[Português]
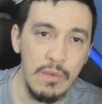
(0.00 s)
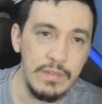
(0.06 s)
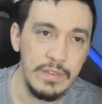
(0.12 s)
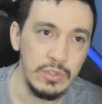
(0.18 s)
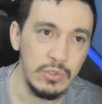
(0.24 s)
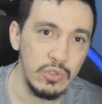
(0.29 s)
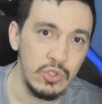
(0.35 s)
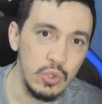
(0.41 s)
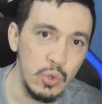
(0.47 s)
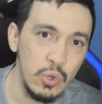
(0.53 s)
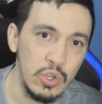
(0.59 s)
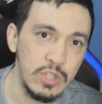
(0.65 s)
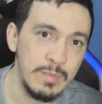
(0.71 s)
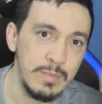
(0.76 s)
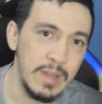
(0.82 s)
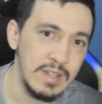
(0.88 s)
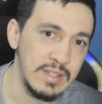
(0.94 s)
o vídeo de
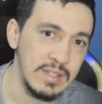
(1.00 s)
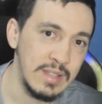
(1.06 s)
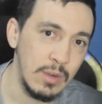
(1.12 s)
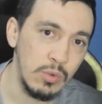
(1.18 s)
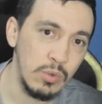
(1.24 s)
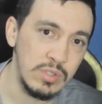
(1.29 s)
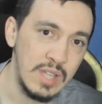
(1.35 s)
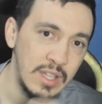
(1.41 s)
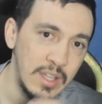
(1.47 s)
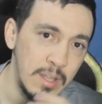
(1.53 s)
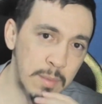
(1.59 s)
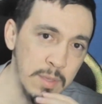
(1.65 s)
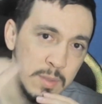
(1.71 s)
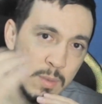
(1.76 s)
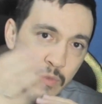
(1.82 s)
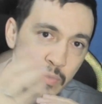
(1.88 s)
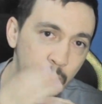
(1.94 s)
hoje. Espero que vocês tenham gostado da
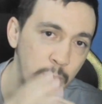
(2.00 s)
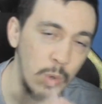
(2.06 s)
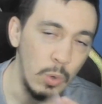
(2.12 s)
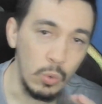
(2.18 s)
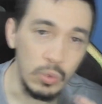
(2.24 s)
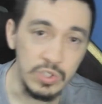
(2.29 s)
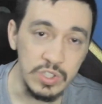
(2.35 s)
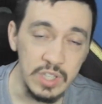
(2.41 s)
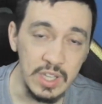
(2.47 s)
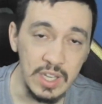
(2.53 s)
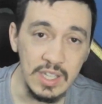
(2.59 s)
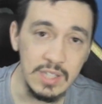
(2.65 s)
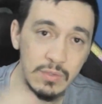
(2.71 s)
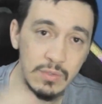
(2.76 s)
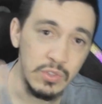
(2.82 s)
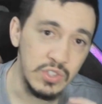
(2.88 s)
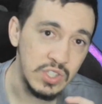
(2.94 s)
mesma forma que eu gostei.
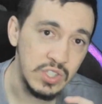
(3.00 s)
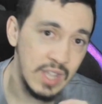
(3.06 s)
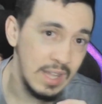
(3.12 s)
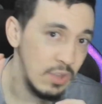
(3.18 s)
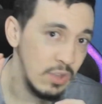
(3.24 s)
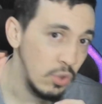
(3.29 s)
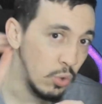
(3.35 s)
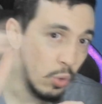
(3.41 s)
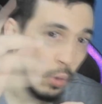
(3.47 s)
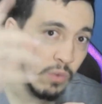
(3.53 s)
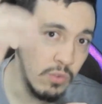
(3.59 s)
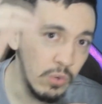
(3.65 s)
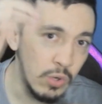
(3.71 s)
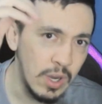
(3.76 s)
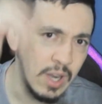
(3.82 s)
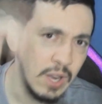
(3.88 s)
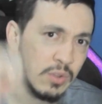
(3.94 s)
Se você é
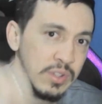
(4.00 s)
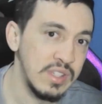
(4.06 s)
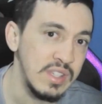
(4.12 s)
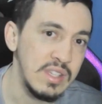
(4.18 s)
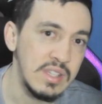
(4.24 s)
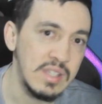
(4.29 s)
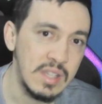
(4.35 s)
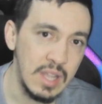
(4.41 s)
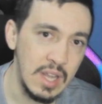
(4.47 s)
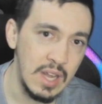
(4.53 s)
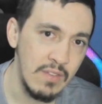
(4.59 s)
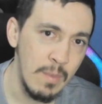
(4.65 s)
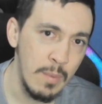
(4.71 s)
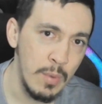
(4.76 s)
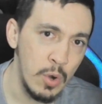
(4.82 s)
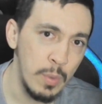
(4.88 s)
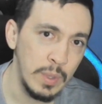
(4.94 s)
novo no canal, se
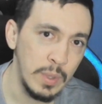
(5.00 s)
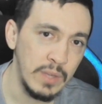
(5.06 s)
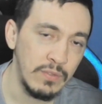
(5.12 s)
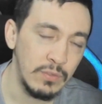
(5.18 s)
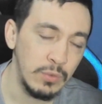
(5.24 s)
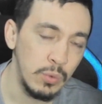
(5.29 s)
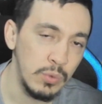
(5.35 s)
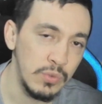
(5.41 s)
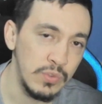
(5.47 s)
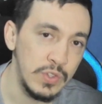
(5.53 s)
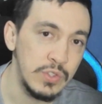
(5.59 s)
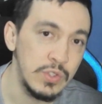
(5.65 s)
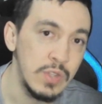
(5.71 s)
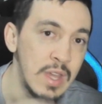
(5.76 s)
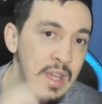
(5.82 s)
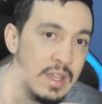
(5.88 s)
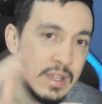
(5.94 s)
inscreva para não perder futuros
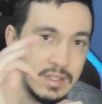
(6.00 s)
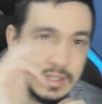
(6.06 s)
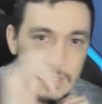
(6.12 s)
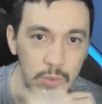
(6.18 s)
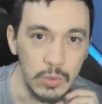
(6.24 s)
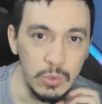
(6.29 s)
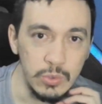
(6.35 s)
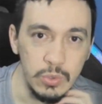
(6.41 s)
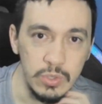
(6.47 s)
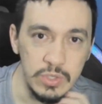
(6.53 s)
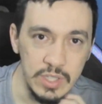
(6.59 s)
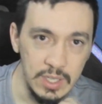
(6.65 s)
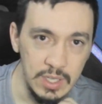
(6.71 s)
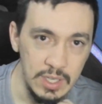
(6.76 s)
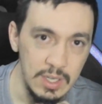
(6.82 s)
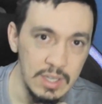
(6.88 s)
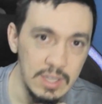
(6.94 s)
vídeos. Se gostou
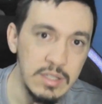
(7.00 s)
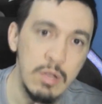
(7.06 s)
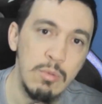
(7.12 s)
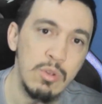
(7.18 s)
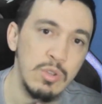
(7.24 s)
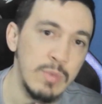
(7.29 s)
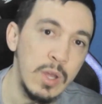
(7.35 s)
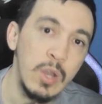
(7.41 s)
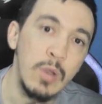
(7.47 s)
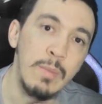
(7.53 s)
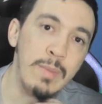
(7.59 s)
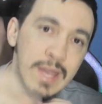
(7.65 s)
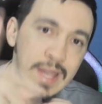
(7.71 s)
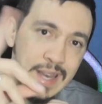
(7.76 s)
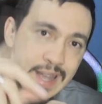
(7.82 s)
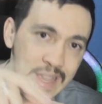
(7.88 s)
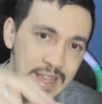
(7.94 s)
disso aqui em questão, meus mano,
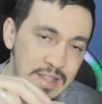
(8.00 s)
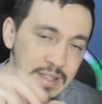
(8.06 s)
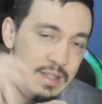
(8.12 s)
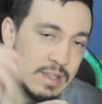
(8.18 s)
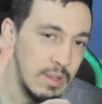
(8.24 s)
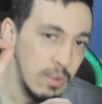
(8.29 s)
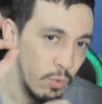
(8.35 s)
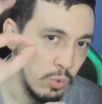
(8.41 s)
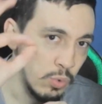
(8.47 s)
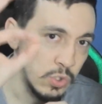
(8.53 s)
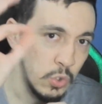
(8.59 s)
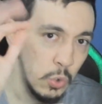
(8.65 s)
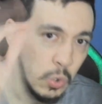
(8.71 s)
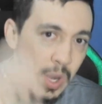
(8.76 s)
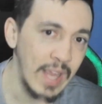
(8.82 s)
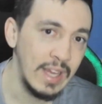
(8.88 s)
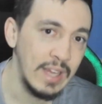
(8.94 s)
merece o
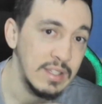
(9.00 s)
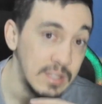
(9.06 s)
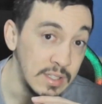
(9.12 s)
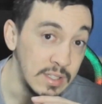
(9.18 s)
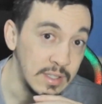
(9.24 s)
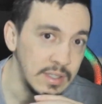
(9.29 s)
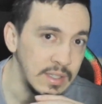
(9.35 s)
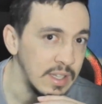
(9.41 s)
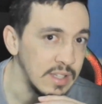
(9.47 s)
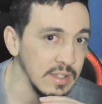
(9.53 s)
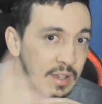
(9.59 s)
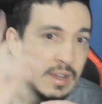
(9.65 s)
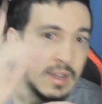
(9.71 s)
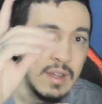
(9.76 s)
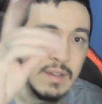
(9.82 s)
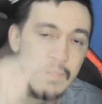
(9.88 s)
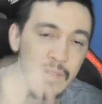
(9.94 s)
seu like,
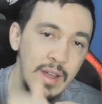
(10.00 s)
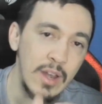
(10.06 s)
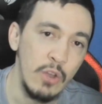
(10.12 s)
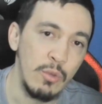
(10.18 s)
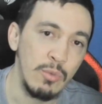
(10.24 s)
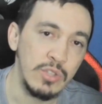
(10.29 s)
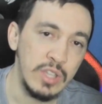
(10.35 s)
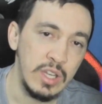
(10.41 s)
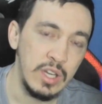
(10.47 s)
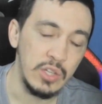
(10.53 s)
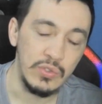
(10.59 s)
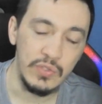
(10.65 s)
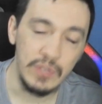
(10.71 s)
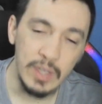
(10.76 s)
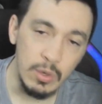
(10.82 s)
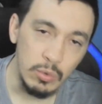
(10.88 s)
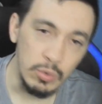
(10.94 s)
certeza. Valeu, meus
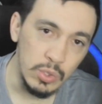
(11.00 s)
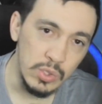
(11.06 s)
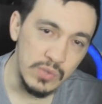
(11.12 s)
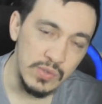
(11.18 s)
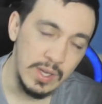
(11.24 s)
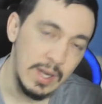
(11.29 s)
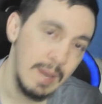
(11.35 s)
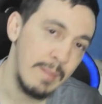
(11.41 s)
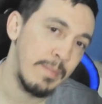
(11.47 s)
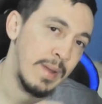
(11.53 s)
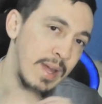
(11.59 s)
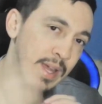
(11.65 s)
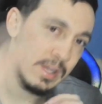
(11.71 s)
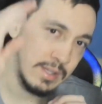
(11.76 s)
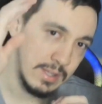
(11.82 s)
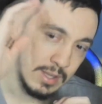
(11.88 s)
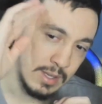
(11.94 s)
queridos. Fiquem com Deus, fiquem na
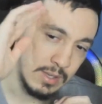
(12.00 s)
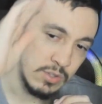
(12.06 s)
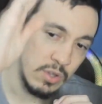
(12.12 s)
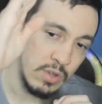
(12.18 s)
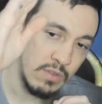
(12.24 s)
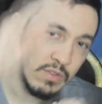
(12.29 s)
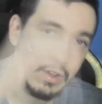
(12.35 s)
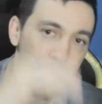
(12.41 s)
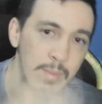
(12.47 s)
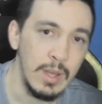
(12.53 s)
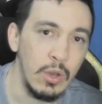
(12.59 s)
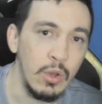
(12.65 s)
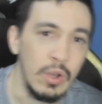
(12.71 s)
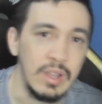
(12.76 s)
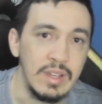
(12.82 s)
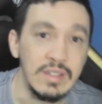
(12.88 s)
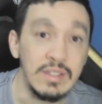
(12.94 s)
paz. Só vamos, é
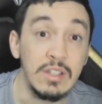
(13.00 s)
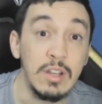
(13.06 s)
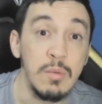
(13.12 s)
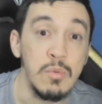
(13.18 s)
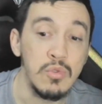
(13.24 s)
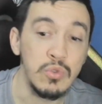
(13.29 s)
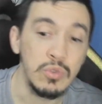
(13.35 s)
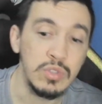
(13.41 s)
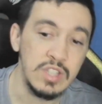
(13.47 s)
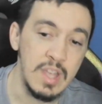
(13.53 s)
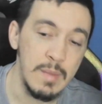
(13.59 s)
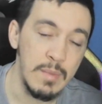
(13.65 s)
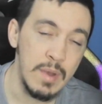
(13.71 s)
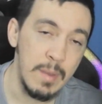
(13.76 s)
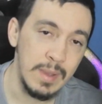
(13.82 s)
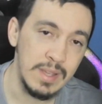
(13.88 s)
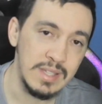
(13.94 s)
nóis. Tamo junto
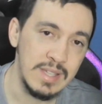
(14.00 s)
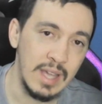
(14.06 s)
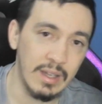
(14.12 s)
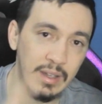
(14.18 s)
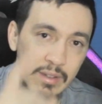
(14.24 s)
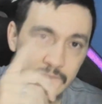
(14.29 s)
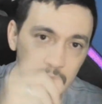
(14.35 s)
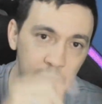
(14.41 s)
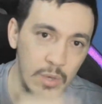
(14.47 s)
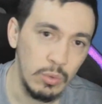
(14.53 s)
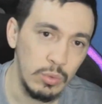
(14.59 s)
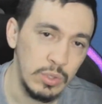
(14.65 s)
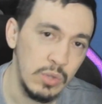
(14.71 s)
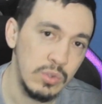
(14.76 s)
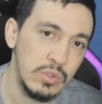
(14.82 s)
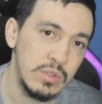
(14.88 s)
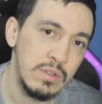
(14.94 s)
sempre, rapaziada. Fiquem com
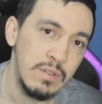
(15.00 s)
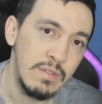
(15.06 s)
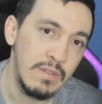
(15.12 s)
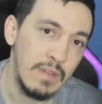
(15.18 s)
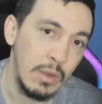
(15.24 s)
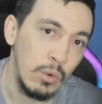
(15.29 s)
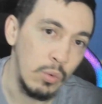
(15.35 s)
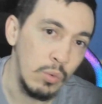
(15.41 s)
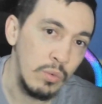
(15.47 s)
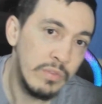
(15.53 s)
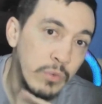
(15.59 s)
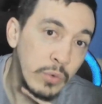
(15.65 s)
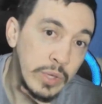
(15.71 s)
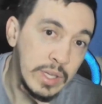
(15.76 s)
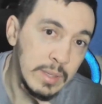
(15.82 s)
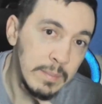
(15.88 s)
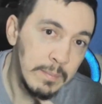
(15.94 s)
Deus. Falou,
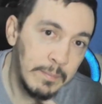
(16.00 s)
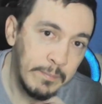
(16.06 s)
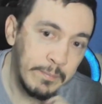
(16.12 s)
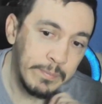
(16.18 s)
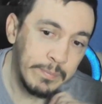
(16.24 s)
fui.